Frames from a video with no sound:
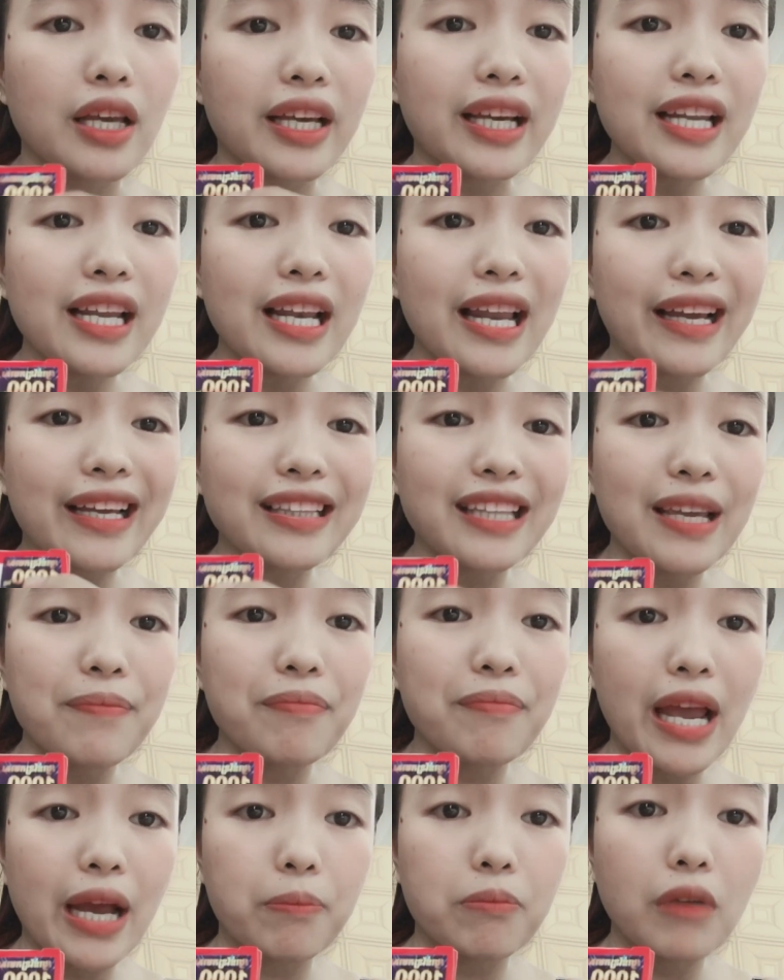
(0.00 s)
cái này là cái
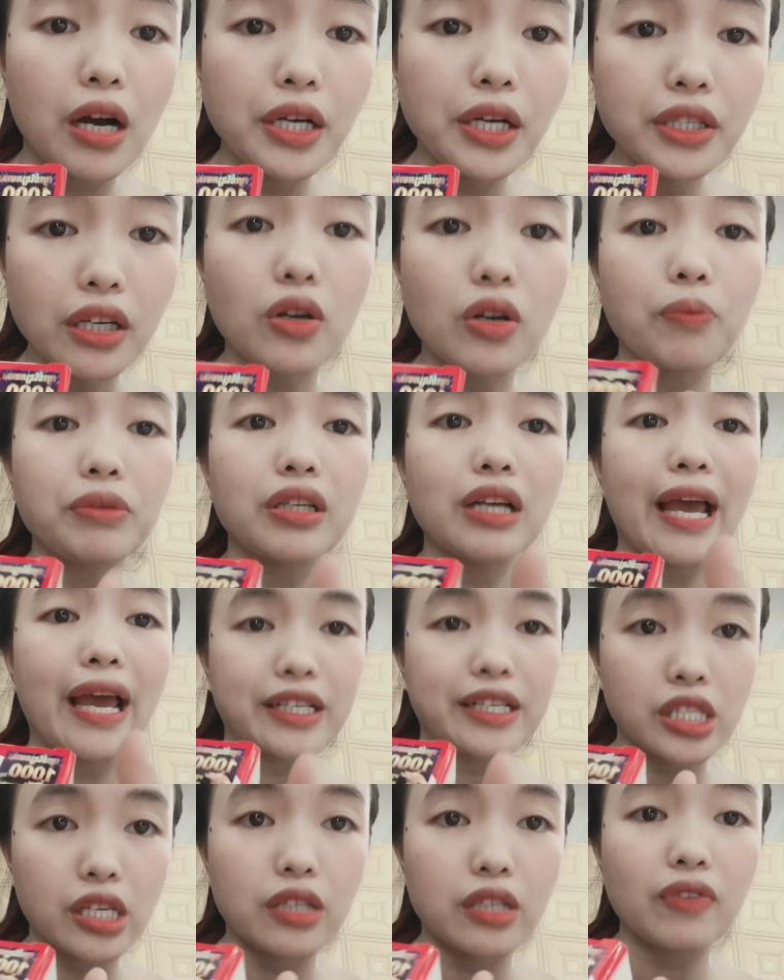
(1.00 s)
tem hàng mới nhất cũng như là
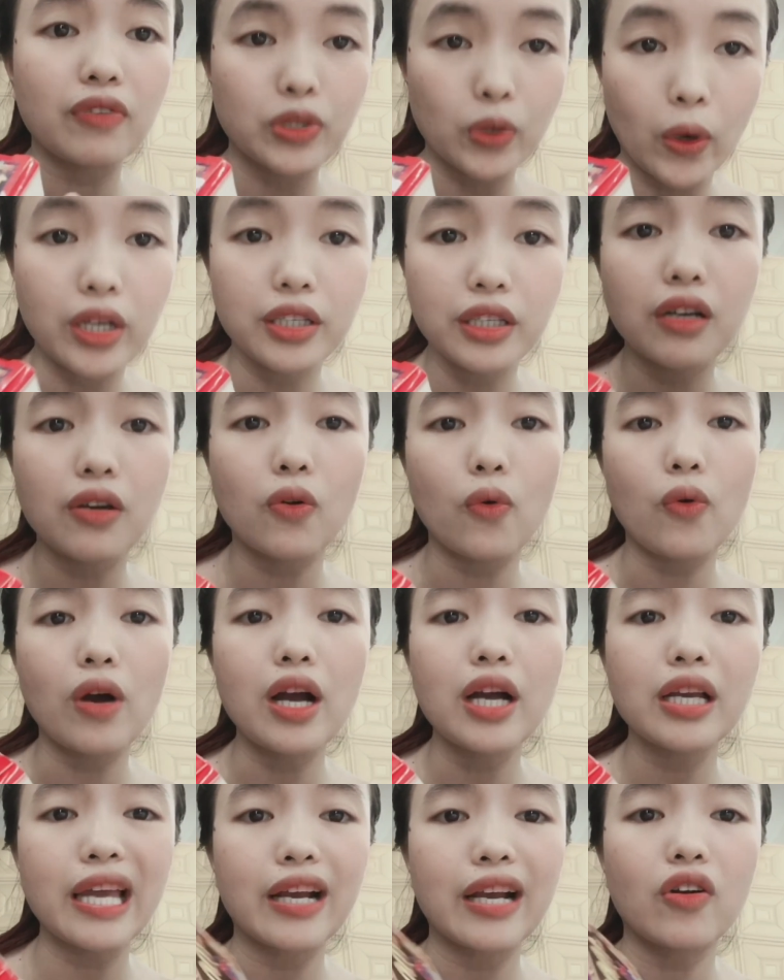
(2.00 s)
hàng xịn và chuẩn nhất
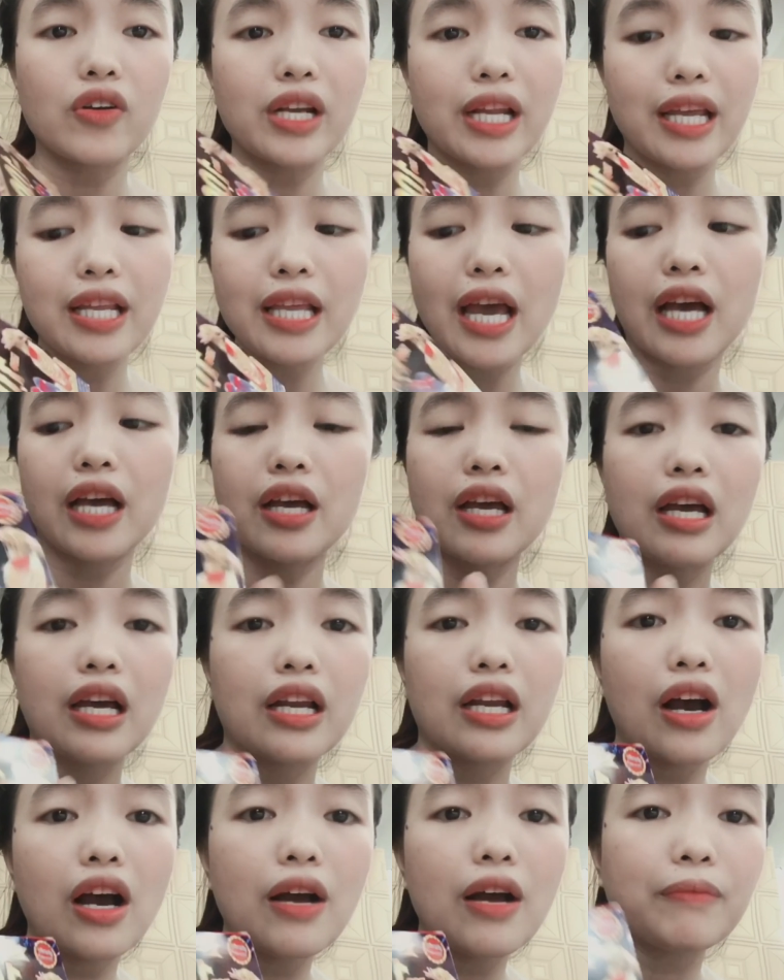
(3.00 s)
của hàng cô né nha
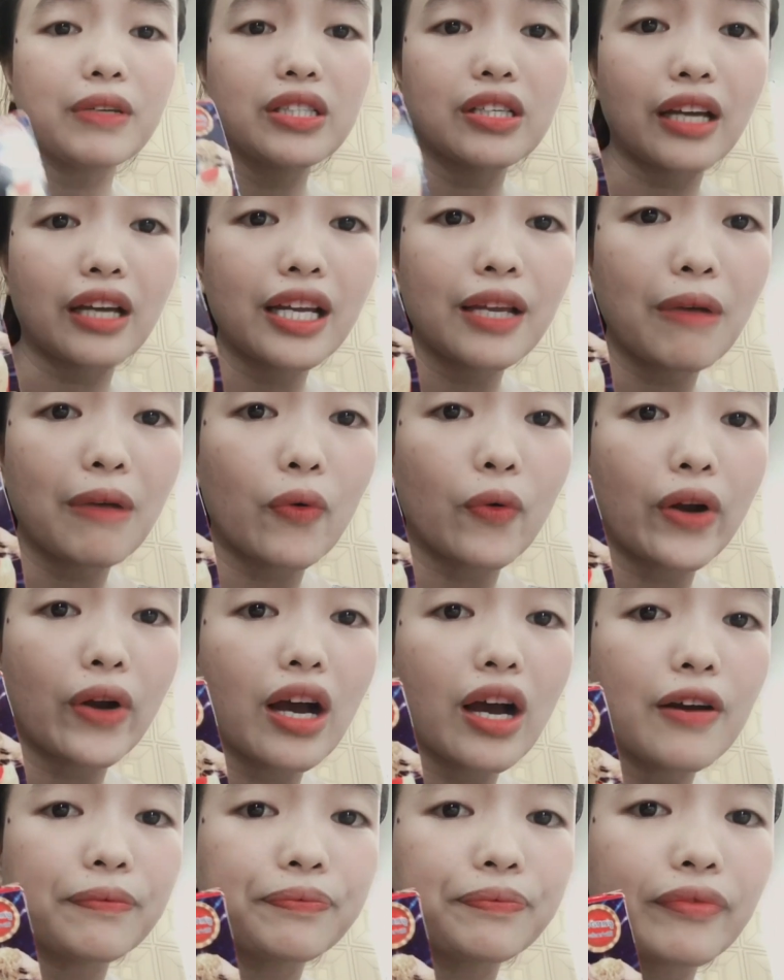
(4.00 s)
đó mấy chị thấy cái màu của nó
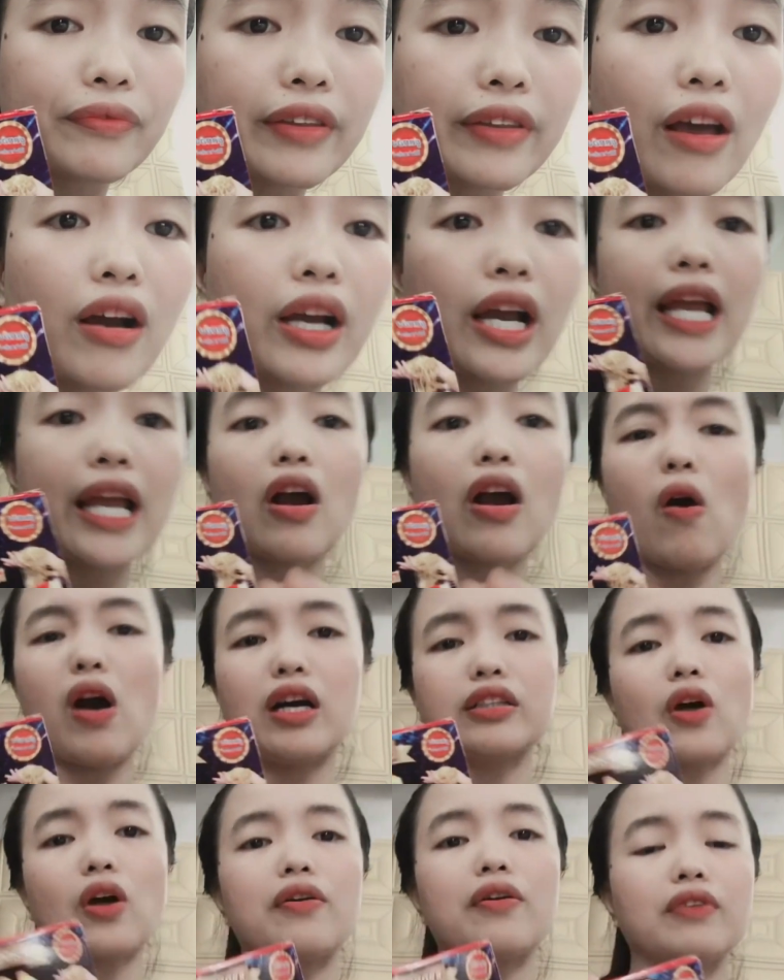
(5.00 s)
không nó khác
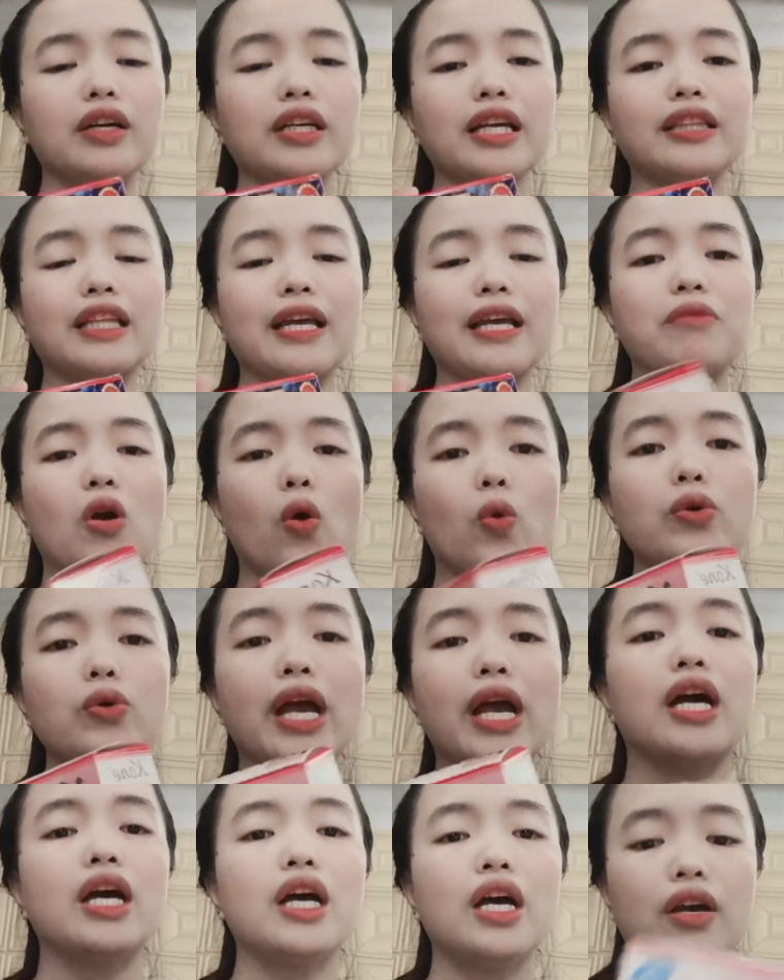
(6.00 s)
hoàn toàn với cái tem cũ
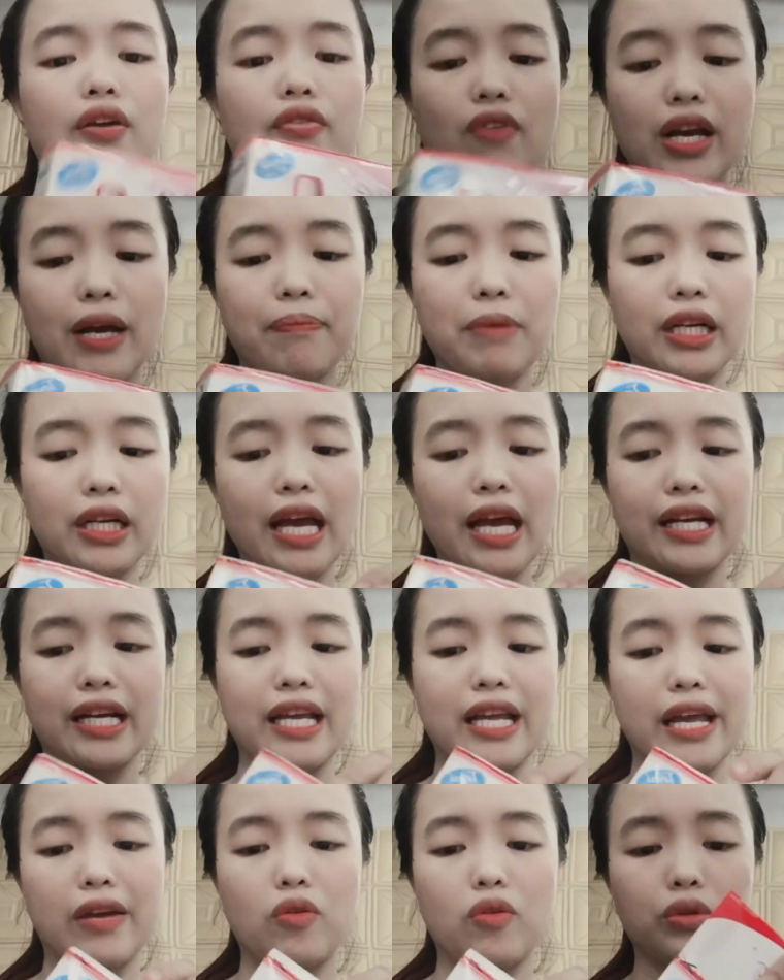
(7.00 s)
nha và đặc biệt là hàng
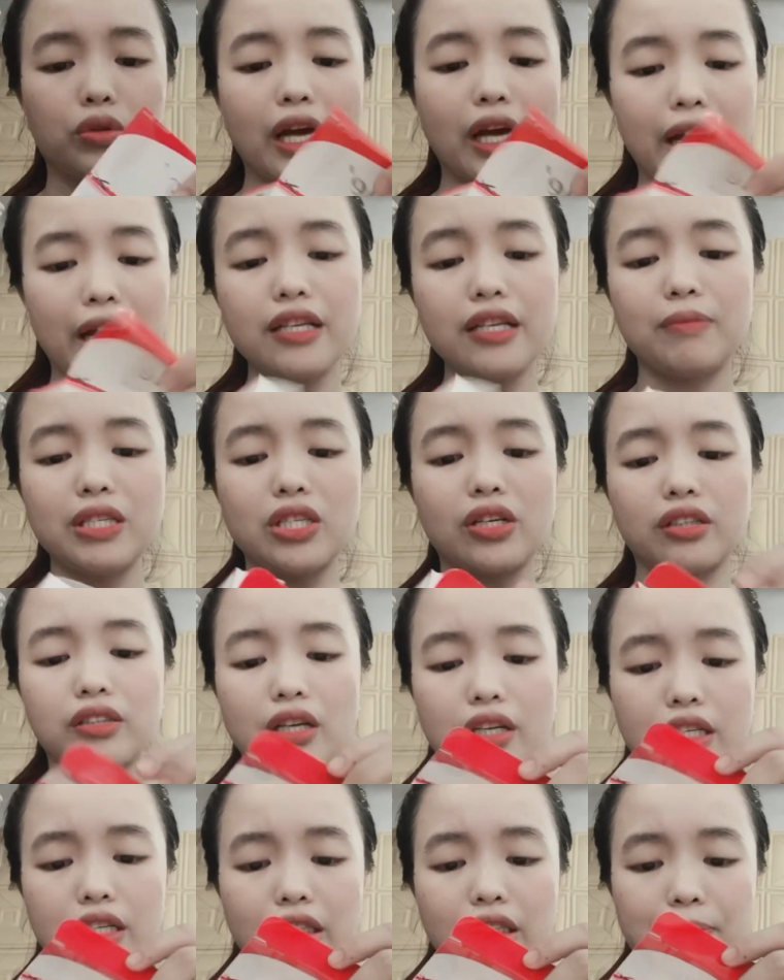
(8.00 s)
này hàng cổ thái nên mấy chị có
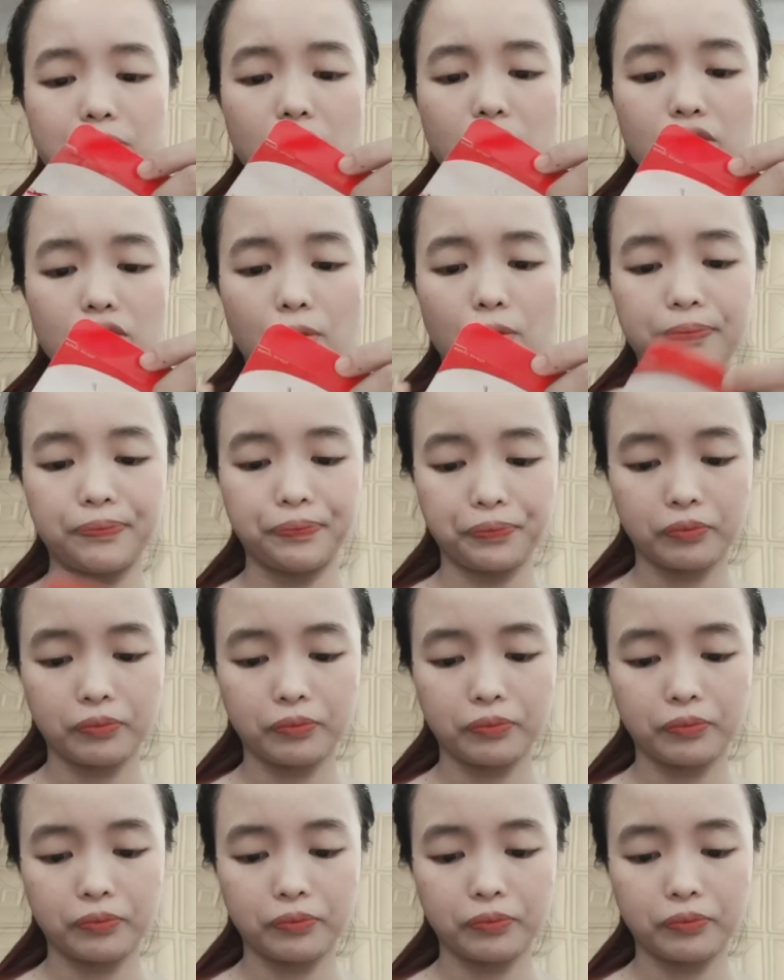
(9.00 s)
thể yên tâm sử dụng